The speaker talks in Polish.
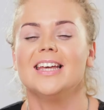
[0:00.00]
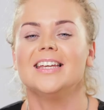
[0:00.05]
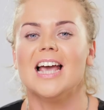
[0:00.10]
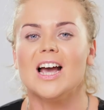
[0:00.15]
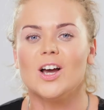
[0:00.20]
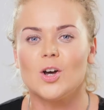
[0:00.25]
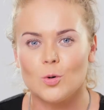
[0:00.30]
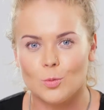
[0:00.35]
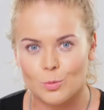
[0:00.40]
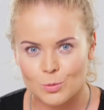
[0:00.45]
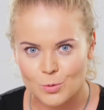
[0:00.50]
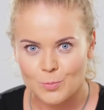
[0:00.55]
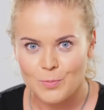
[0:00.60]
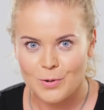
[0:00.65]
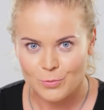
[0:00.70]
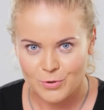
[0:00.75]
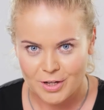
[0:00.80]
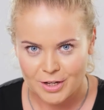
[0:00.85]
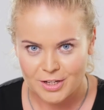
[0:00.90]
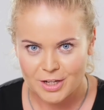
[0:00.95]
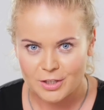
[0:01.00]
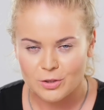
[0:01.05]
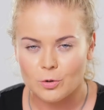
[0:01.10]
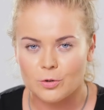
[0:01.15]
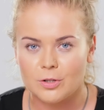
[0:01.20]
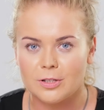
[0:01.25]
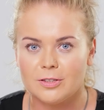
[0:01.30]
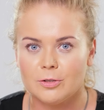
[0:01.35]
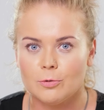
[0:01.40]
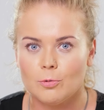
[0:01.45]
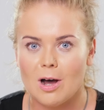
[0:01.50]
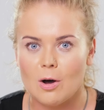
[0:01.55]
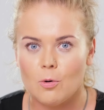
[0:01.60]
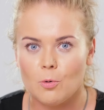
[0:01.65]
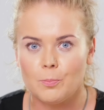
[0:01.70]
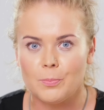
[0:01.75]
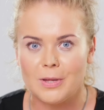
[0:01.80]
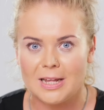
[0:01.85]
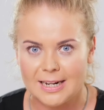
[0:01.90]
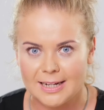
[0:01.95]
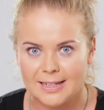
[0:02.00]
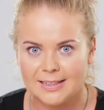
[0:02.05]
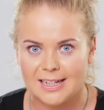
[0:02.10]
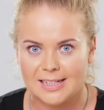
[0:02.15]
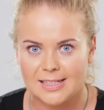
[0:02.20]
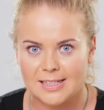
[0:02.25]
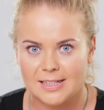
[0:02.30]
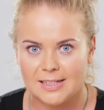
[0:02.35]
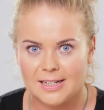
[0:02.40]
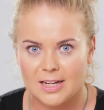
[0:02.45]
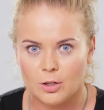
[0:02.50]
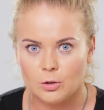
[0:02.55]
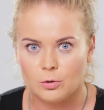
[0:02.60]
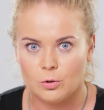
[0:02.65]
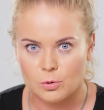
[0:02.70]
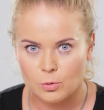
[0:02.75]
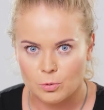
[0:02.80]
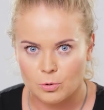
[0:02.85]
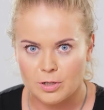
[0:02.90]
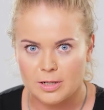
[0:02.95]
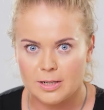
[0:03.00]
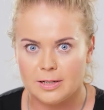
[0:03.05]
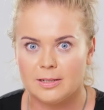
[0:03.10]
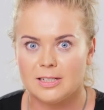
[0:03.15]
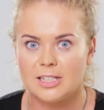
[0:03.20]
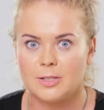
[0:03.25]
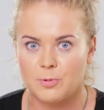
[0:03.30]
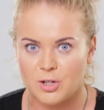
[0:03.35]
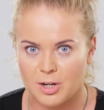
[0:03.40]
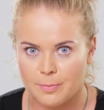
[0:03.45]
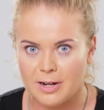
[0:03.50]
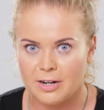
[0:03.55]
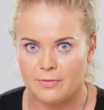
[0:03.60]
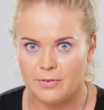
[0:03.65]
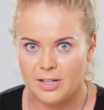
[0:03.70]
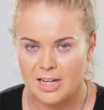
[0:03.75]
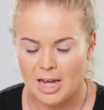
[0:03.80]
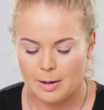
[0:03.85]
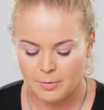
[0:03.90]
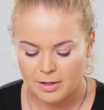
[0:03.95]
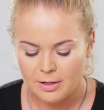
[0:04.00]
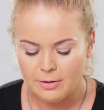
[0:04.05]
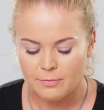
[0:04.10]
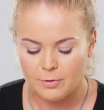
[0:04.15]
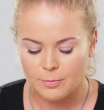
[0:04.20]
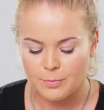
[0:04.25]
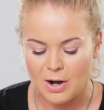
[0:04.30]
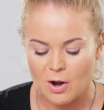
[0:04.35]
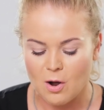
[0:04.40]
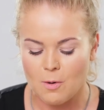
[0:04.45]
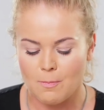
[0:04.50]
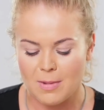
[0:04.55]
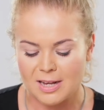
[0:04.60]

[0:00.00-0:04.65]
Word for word: Jako uzupełnienie do rytuału pielęgnacyjnego do skóry z przebarwieniami wybrałam